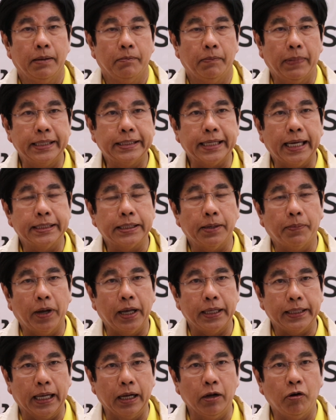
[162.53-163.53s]
ไม่ใช่เฉพาะ
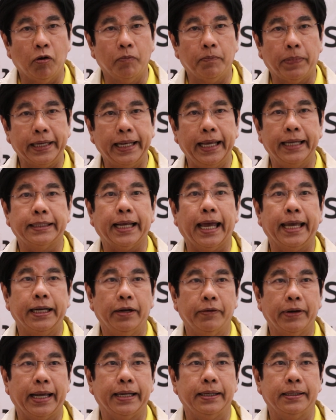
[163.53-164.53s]
สังคมประเทศไทย
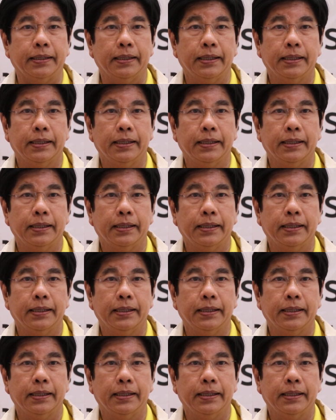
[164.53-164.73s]
เท่านั้น